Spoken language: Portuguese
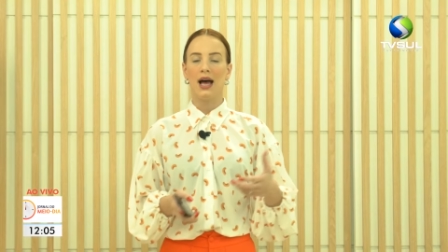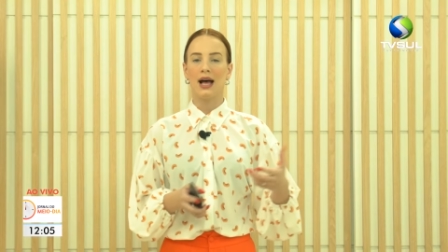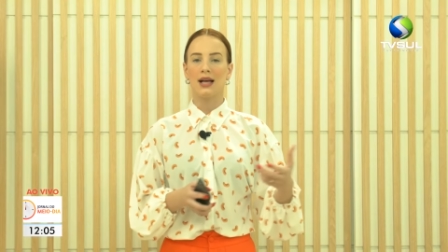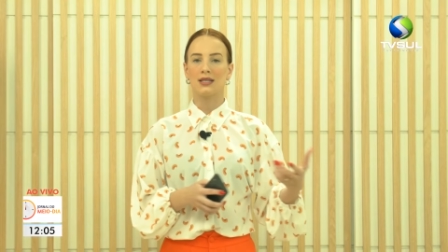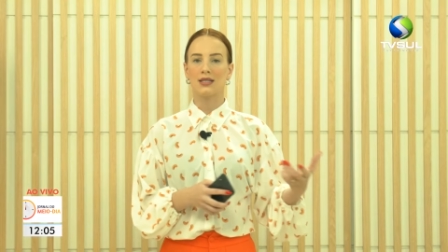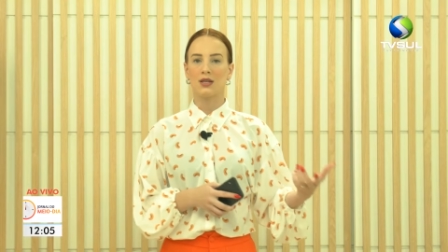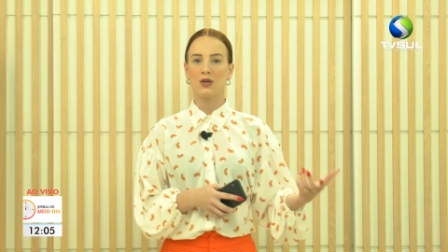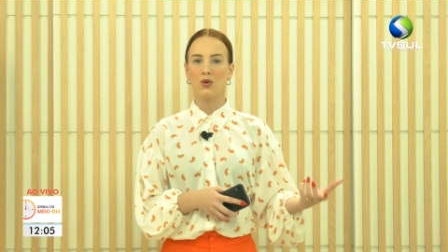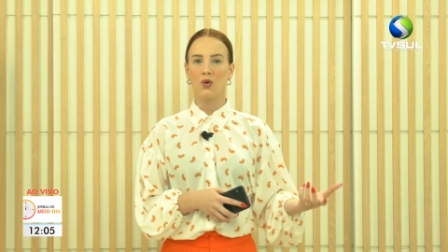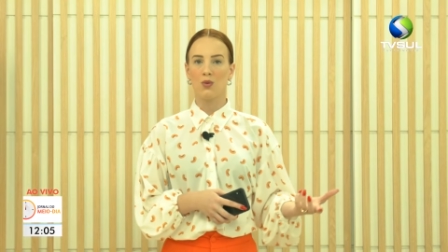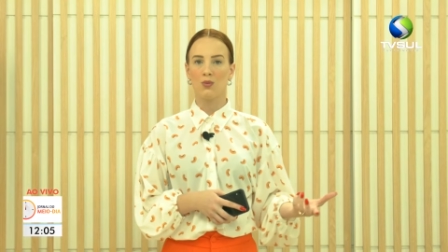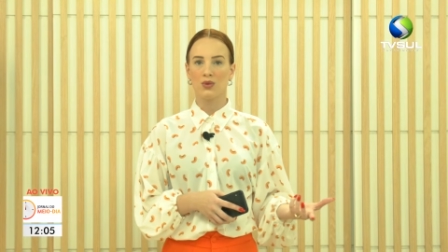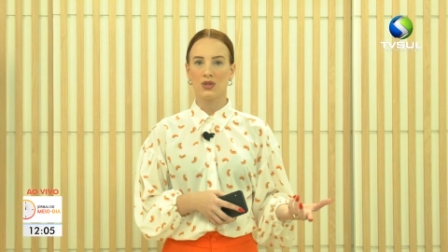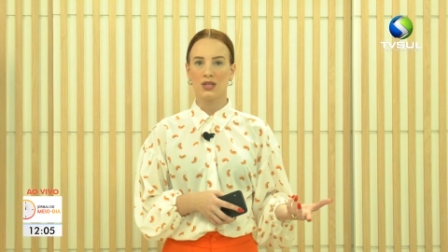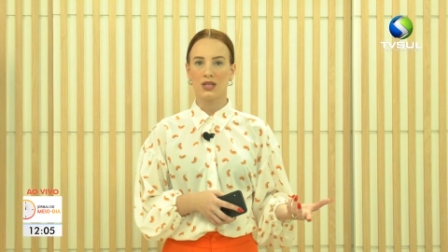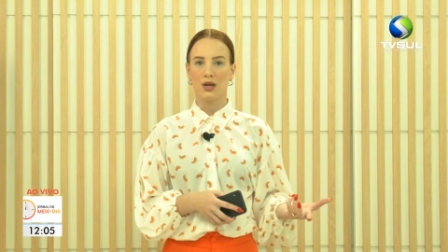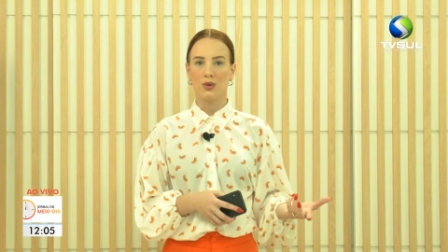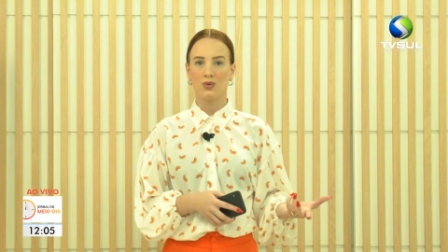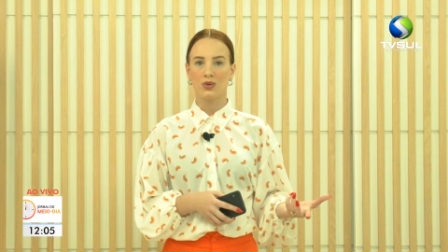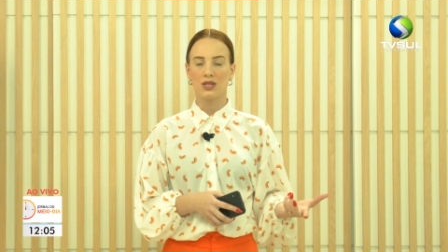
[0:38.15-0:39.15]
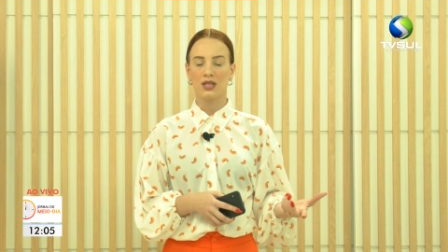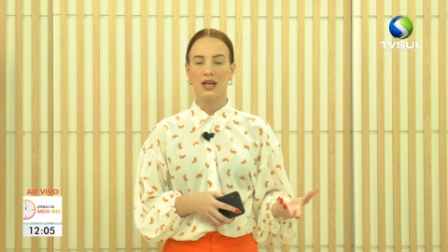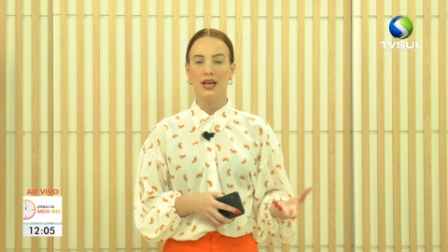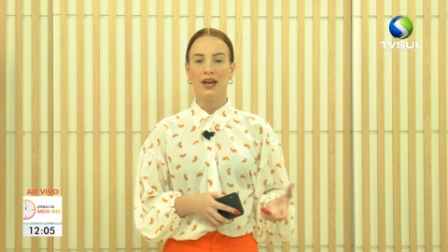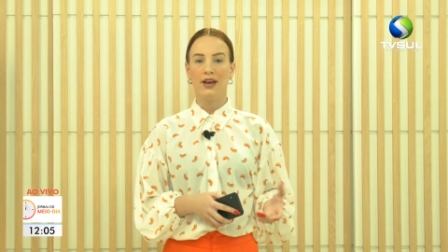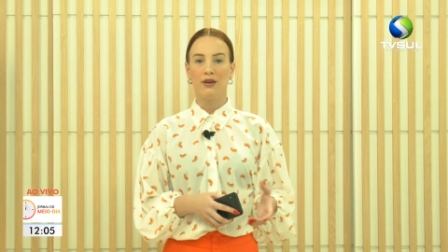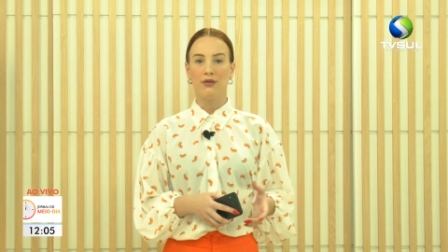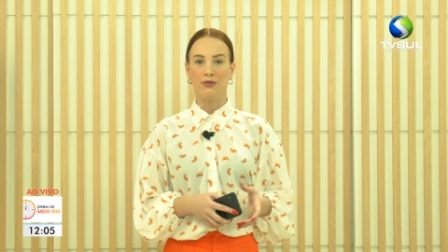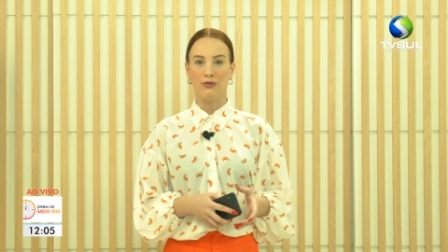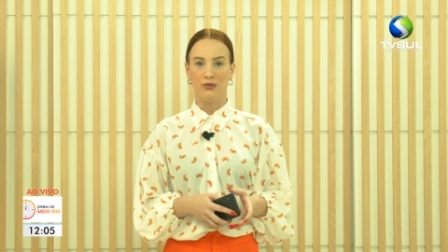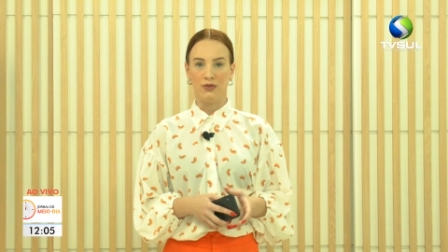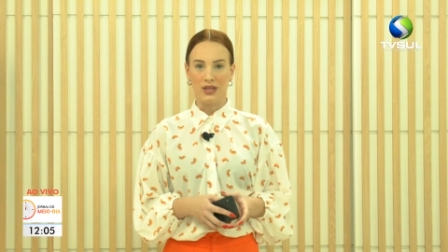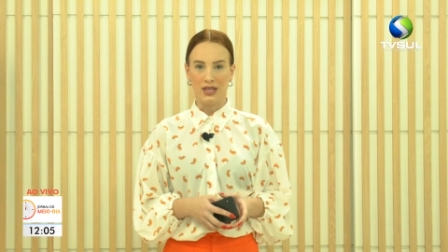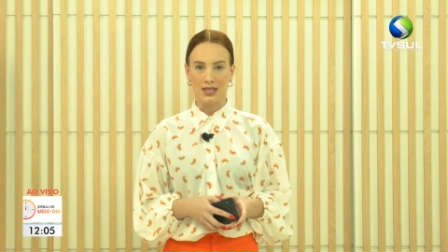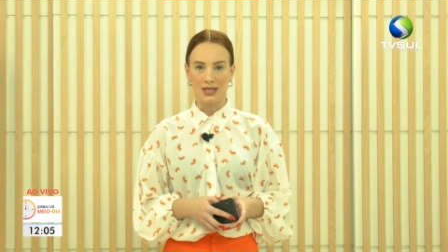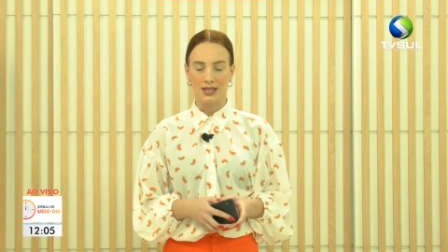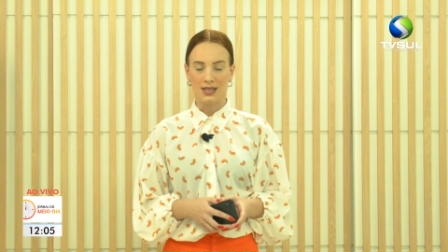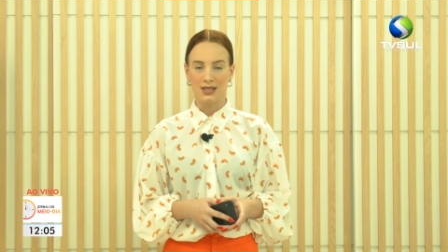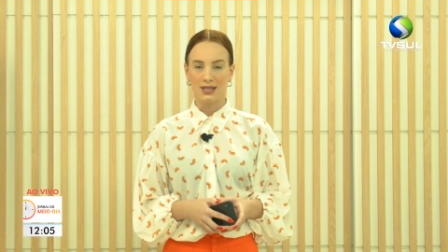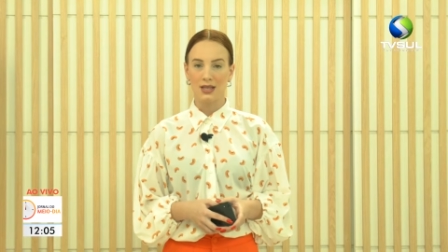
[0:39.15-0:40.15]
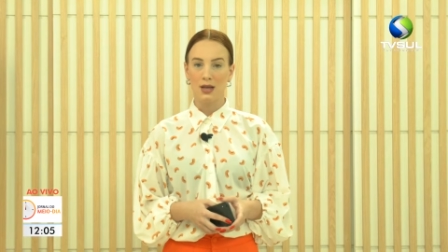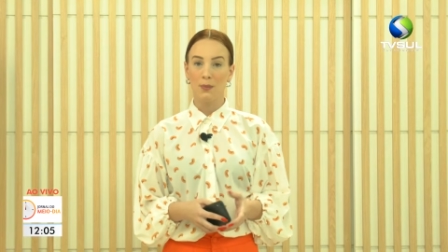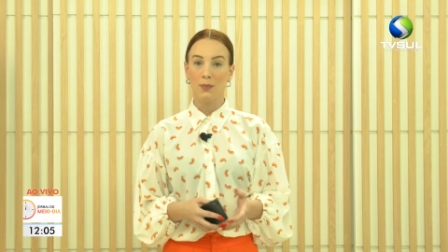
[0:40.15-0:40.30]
assim como seus vices.